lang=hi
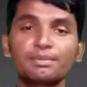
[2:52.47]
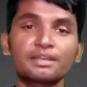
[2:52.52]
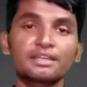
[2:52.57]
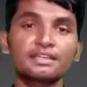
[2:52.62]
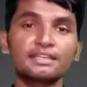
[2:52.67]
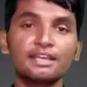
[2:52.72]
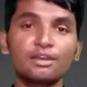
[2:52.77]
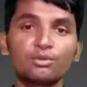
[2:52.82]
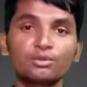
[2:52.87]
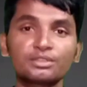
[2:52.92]

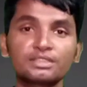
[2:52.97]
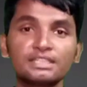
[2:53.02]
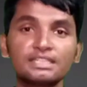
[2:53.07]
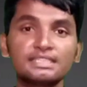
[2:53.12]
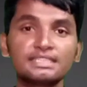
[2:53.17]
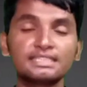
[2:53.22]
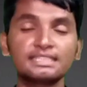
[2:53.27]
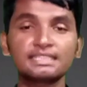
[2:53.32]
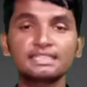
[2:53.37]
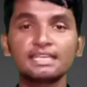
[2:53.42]
प्रक्रिया होती है
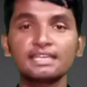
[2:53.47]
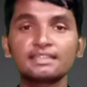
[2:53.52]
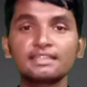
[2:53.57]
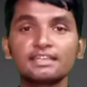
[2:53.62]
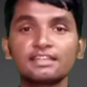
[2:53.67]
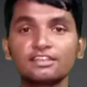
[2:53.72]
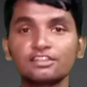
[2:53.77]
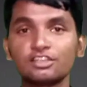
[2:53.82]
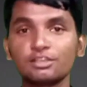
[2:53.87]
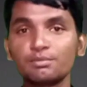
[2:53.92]
जिसके
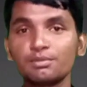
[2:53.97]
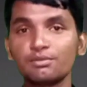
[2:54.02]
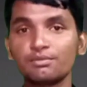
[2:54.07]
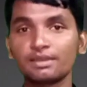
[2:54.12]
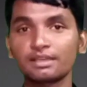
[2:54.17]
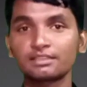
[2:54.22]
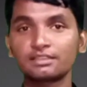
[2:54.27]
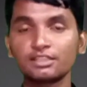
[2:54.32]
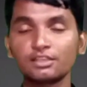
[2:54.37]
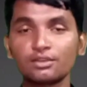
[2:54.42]
अंदर किसी भी
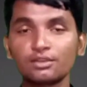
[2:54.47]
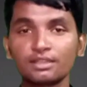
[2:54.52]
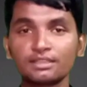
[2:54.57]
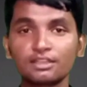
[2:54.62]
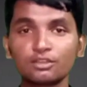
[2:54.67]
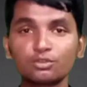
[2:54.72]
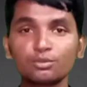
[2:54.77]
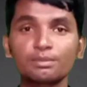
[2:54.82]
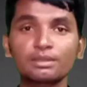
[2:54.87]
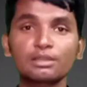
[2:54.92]
व्यक्ति के
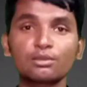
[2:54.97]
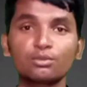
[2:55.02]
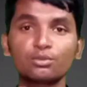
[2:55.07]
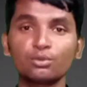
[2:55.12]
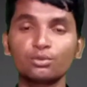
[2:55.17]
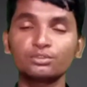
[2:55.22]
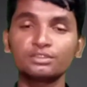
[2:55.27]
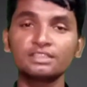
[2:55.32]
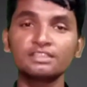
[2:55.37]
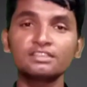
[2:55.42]
अंदर जो मतलब
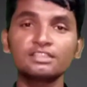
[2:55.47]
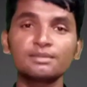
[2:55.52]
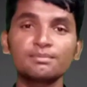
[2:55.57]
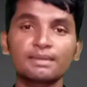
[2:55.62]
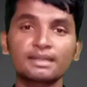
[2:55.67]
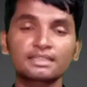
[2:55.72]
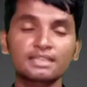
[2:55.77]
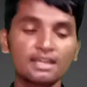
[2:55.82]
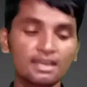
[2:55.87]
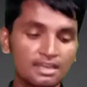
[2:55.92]
डोजेस की
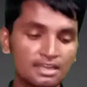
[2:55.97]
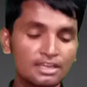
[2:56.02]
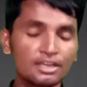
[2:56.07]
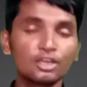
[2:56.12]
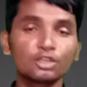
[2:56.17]
मात्रा